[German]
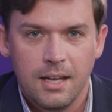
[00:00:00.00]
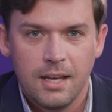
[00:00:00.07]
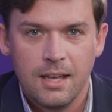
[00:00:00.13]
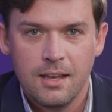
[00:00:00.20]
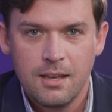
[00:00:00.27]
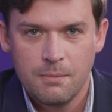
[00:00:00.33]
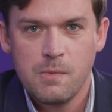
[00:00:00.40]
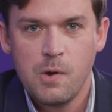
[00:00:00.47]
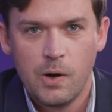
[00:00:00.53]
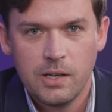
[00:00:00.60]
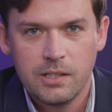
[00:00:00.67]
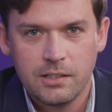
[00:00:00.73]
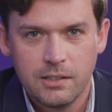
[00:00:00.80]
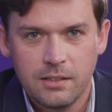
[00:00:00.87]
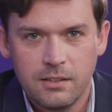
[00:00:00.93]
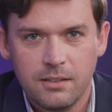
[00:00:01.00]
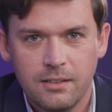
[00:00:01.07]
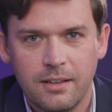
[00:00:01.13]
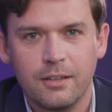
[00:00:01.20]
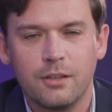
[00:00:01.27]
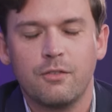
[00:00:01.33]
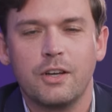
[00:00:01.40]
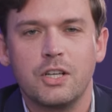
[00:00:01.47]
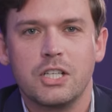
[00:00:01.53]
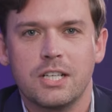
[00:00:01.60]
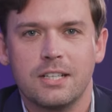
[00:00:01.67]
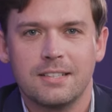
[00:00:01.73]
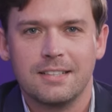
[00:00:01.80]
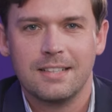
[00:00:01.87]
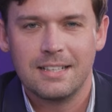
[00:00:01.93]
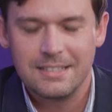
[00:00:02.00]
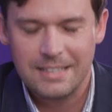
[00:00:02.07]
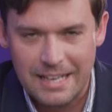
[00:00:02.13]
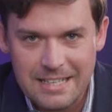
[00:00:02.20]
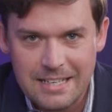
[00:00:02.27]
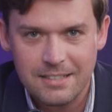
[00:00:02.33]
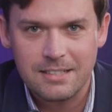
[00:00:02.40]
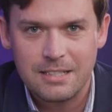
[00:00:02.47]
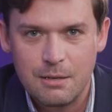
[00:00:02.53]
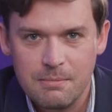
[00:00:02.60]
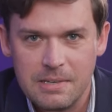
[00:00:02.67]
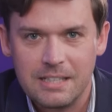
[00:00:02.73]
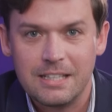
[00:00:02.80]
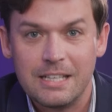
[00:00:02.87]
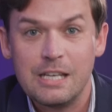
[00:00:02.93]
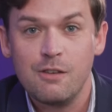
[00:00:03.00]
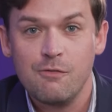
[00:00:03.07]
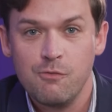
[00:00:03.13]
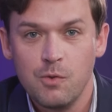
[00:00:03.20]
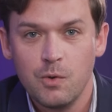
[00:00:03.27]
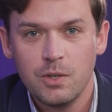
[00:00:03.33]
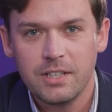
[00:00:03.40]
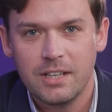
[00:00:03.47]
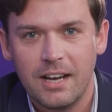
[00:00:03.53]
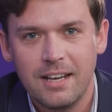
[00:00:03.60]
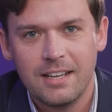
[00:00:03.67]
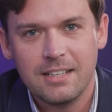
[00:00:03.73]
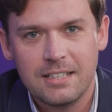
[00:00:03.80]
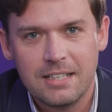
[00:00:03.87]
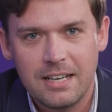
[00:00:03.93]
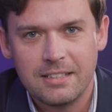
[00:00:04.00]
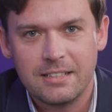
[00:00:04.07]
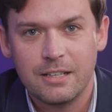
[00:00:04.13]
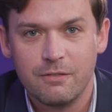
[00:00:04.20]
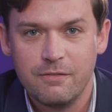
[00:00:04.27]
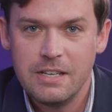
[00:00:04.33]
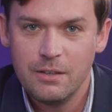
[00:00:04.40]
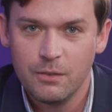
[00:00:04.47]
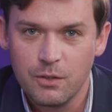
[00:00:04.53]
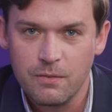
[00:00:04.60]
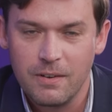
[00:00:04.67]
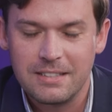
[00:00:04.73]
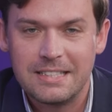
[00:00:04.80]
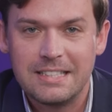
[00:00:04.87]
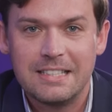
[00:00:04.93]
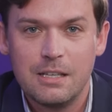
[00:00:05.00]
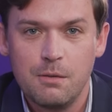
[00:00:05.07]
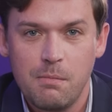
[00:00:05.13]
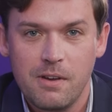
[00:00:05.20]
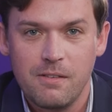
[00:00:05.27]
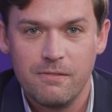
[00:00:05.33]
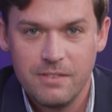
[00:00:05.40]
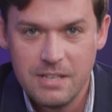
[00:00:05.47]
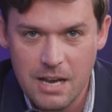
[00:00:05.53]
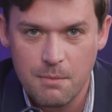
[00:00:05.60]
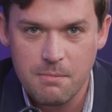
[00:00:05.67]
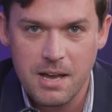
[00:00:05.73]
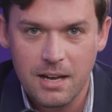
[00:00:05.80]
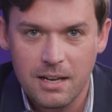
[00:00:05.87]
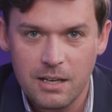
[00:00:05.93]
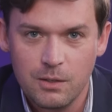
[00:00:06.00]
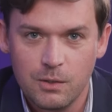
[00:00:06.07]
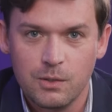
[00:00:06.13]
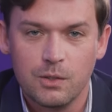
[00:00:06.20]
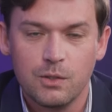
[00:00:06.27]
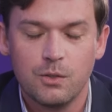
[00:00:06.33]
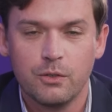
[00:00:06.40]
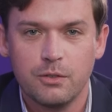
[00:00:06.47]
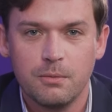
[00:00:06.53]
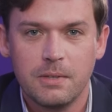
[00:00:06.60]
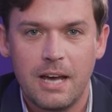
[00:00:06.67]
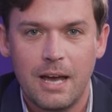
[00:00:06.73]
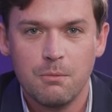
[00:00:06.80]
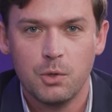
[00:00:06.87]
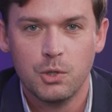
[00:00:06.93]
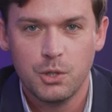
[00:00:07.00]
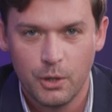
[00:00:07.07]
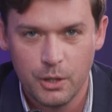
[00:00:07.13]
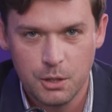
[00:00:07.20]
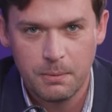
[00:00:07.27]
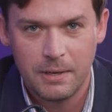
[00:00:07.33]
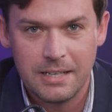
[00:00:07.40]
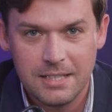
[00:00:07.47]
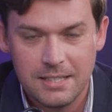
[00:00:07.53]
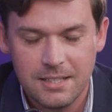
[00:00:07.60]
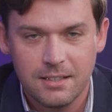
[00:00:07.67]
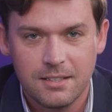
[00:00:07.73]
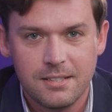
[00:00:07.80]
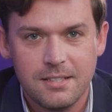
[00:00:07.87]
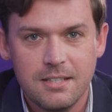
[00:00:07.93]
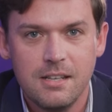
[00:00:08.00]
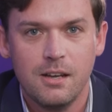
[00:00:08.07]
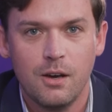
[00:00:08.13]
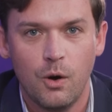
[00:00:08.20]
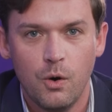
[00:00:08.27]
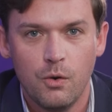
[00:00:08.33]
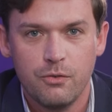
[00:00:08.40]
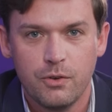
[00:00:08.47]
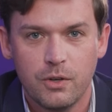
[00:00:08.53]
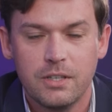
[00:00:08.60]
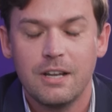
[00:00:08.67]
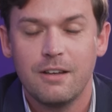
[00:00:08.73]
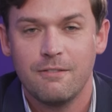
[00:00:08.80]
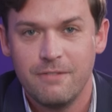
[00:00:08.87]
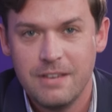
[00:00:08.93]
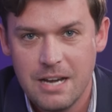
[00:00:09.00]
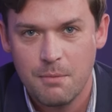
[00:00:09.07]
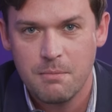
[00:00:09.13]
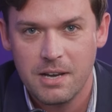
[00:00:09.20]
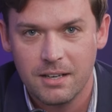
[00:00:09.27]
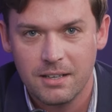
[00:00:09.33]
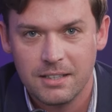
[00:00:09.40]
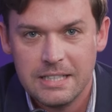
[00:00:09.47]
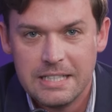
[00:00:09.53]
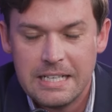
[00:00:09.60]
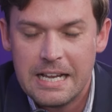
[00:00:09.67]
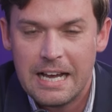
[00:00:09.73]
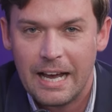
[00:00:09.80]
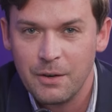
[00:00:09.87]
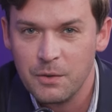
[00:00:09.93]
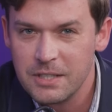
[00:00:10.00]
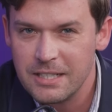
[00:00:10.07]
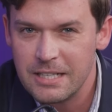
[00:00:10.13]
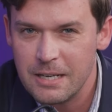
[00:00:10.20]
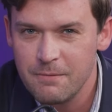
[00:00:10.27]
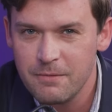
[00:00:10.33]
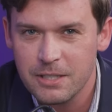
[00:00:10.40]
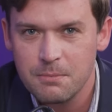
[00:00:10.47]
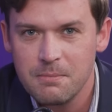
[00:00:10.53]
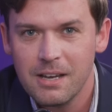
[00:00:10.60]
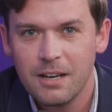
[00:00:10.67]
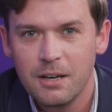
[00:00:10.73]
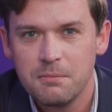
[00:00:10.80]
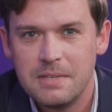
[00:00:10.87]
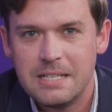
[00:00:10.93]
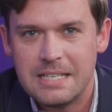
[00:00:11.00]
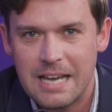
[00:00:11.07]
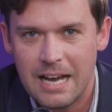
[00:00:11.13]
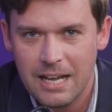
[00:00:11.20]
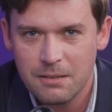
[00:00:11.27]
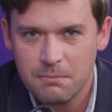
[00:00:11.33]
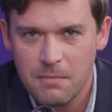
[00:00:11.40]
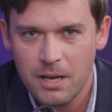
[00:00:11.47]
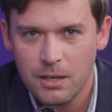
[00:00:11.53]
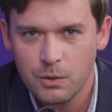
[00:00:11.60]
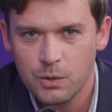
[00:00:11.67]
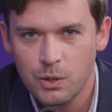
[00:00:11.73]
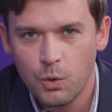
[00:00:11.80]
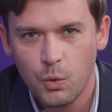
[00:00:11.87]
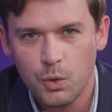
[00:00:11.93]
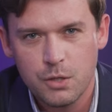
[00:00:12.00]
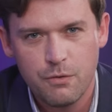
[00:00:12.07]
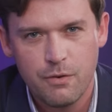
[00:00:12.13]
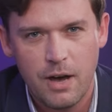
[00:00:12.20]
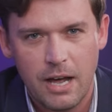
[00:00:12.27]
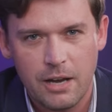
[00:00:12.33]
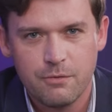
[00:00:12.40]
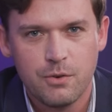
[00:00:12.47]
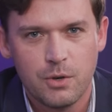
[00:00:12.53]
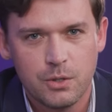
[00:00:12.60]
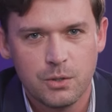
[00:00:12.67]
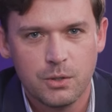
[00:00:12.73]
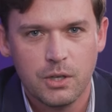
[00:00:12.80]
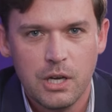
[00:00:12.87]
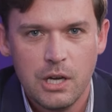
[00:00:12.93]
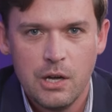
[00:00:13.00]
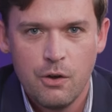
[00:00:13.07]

Ich habe mir heute, nein Quatsch, ist alles anders, nämlich ich wurde eingeladen nach Wien und zwar sitze ich bei Wienerberger und durfte mit Heimo Scheu sprechen. Er ist der CEO von Wienerberger, ein Unternehmen, was mehrere Milliarden macht und eine große Verantwortung